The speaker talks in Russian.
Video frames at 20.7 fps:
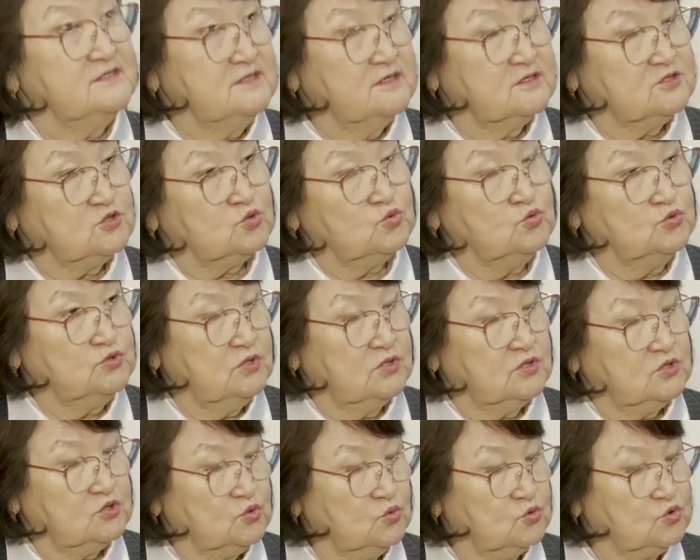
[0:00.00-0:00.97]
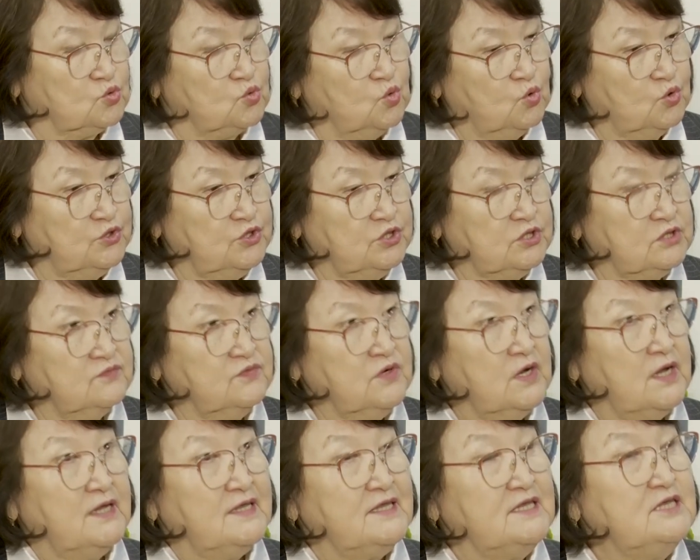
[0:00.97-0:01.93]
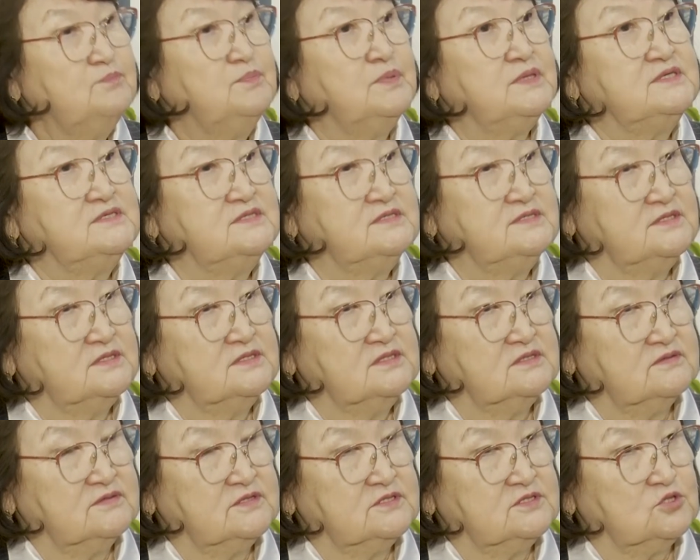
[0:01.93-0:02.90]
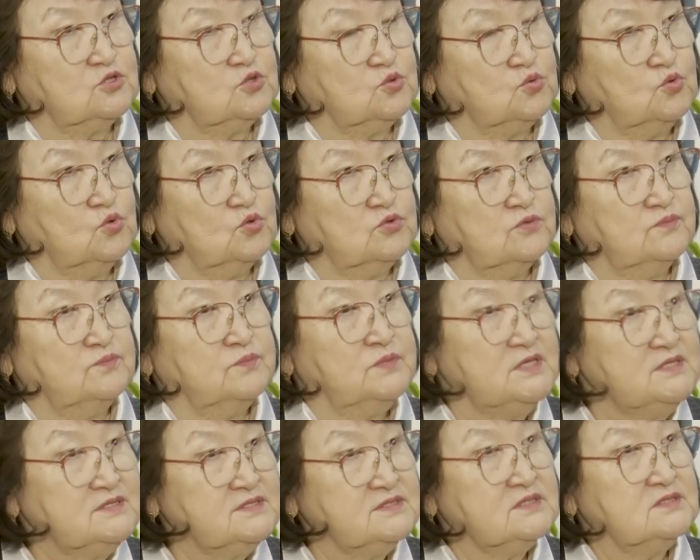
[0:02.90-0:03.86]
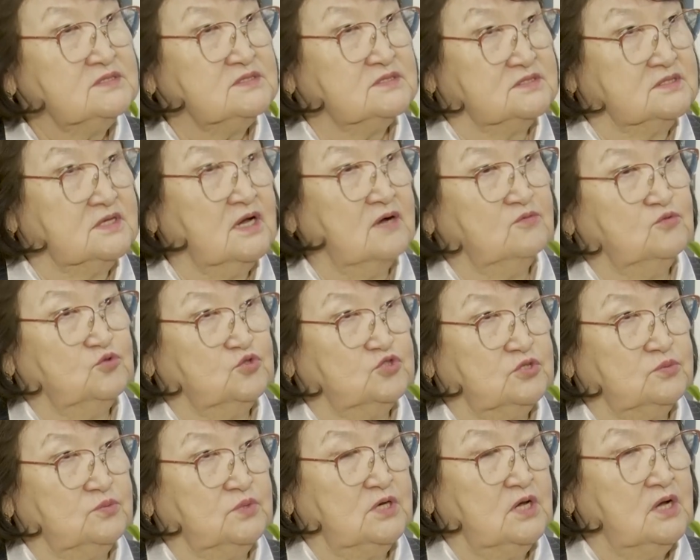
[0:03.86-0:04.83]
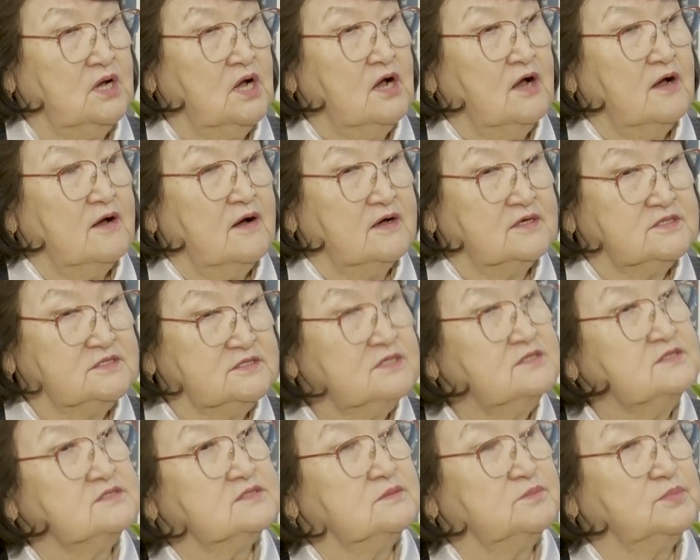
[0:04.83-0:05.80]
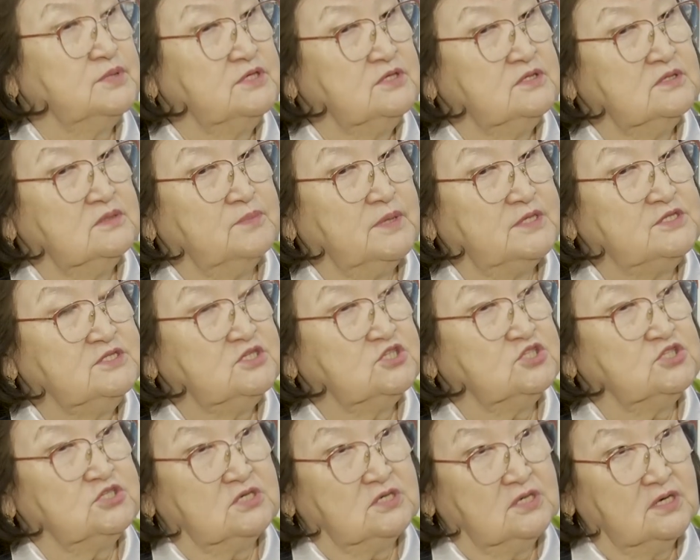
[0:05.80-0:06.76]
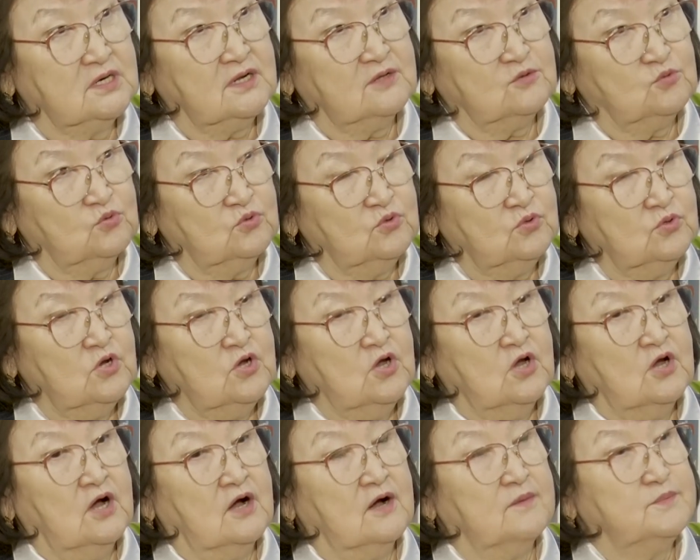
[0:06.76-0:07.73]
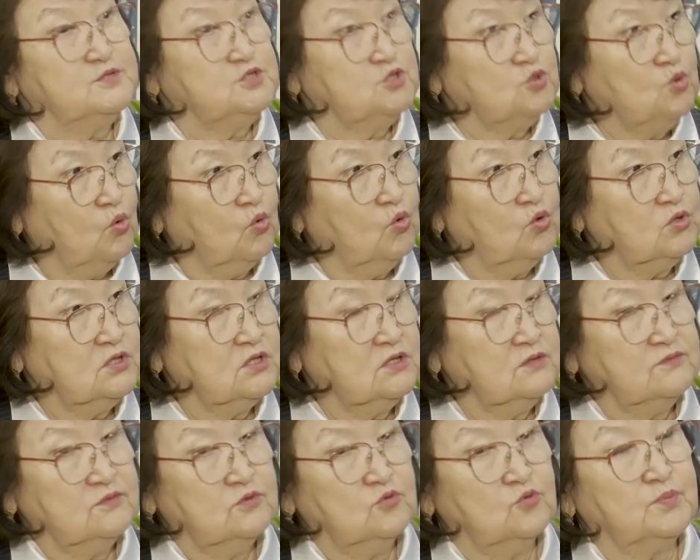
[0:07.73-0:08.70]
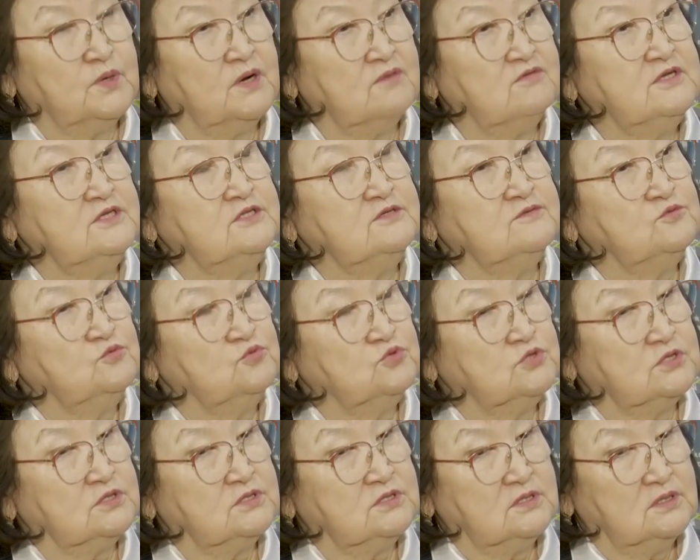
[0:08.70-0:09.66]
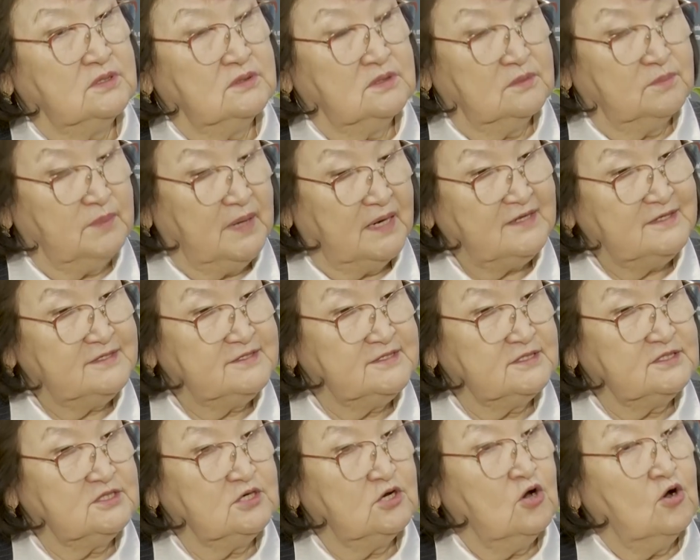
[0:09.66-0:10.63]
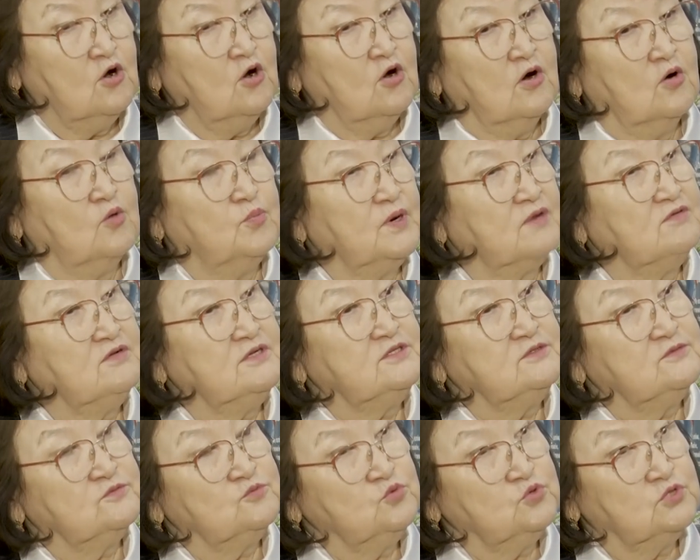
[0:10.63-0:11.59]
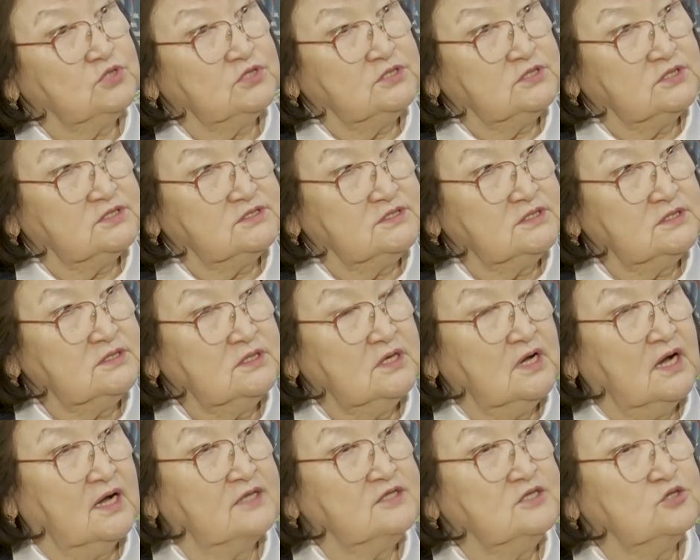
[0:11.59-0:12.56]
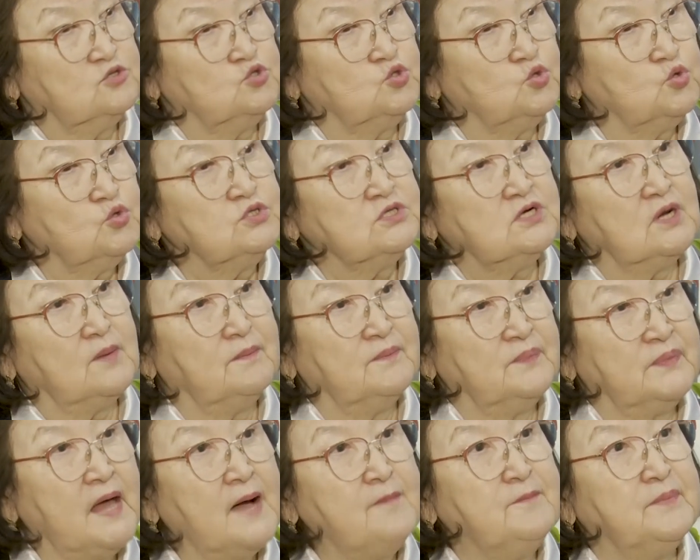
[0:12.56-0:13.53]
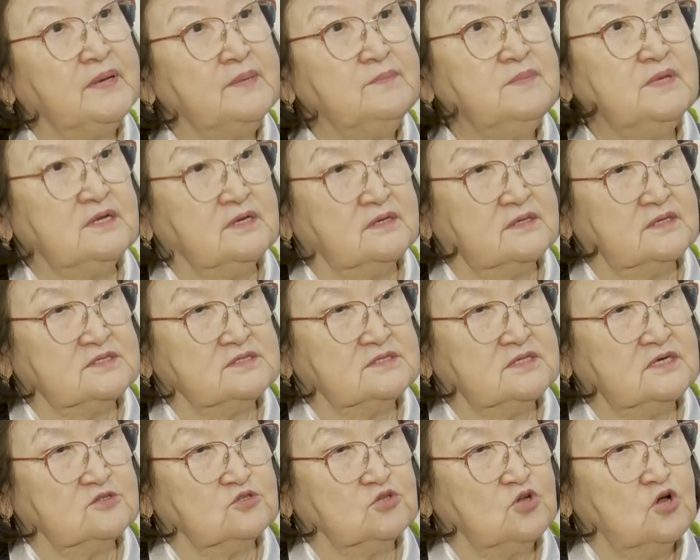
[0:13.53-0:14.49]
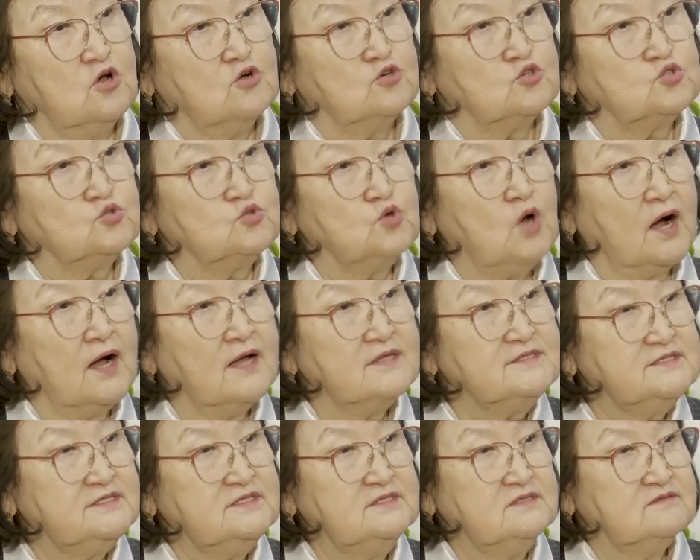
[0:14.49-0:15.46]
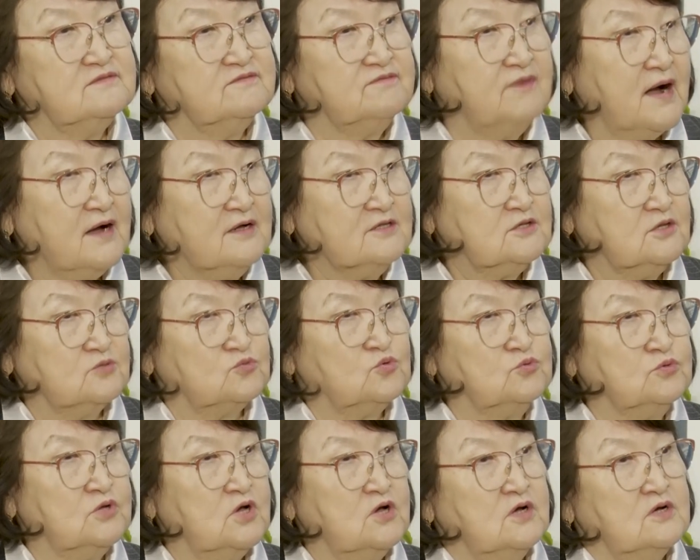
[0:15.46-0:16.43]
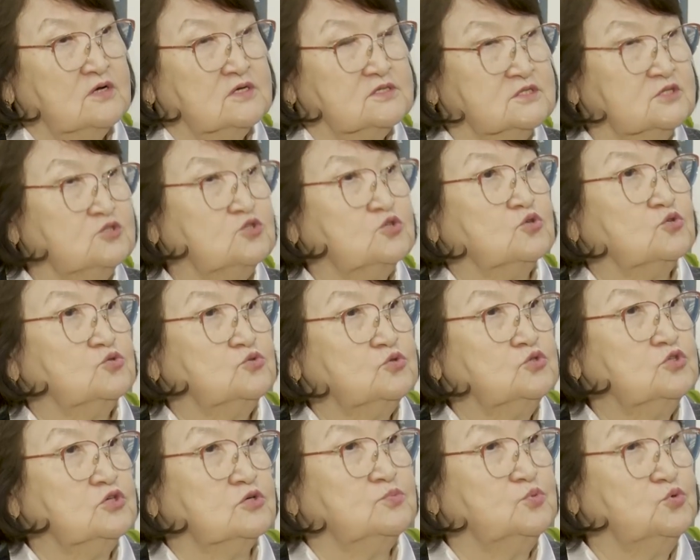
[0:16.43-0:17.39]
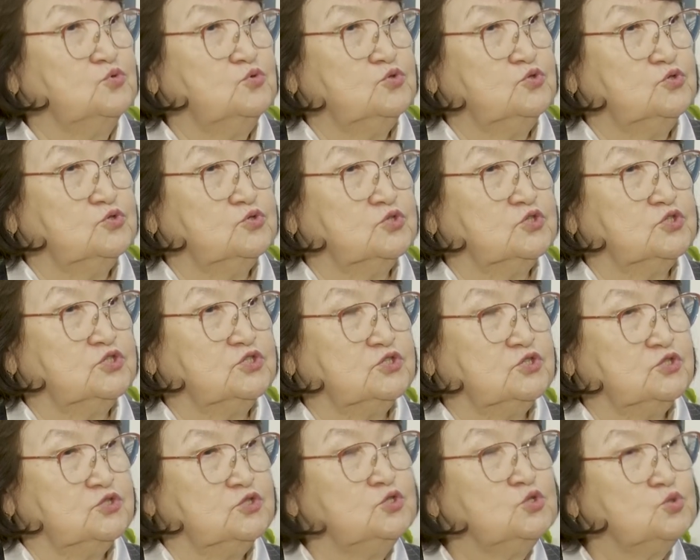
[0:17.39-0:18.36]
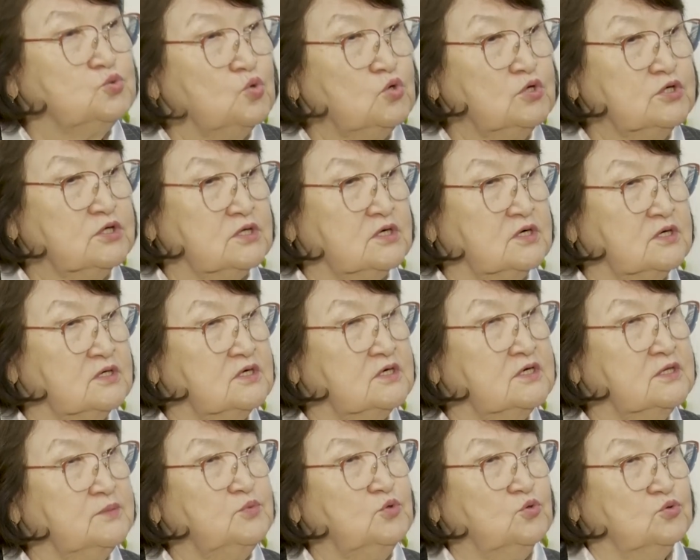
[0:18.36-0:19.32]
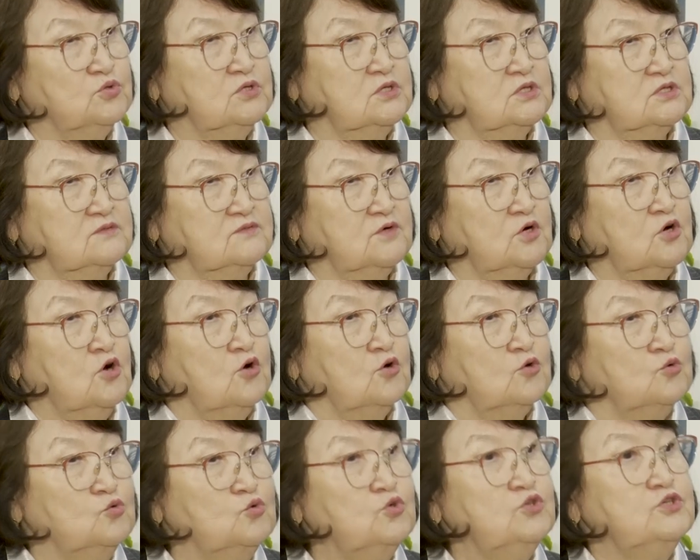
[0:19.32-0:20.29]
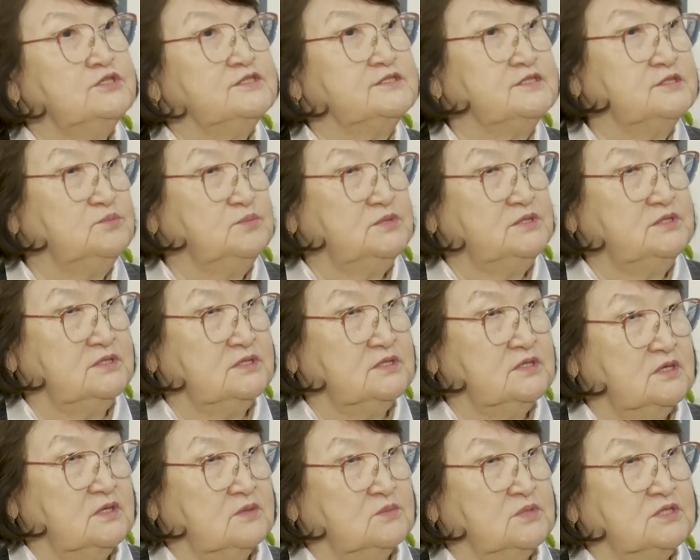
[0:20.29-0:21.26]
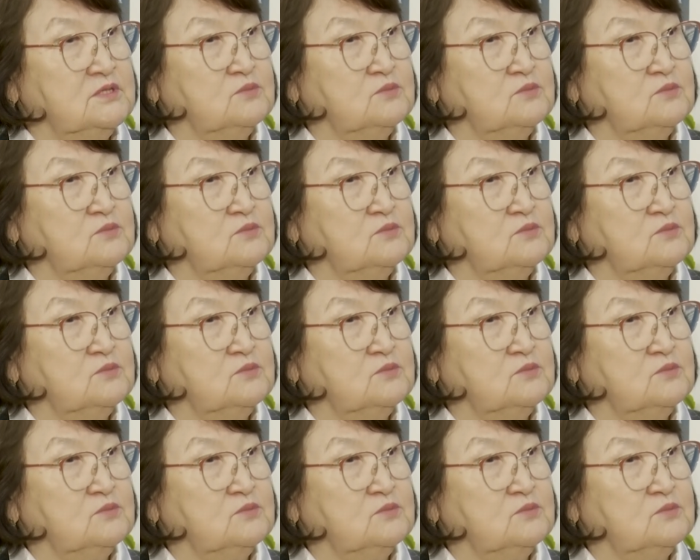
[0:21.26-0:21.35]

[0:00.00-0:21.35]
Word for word: Э, э, школьников и президентов этих школ вместе с завучами. Здесь при поддержке Горано, э, психологов, управления внутренней политики, управления внутренних дел, они четко на примерах расскажут, что один факт, он зачеркнет их будущую жизнь. Не только ребенка этого, но и семьи.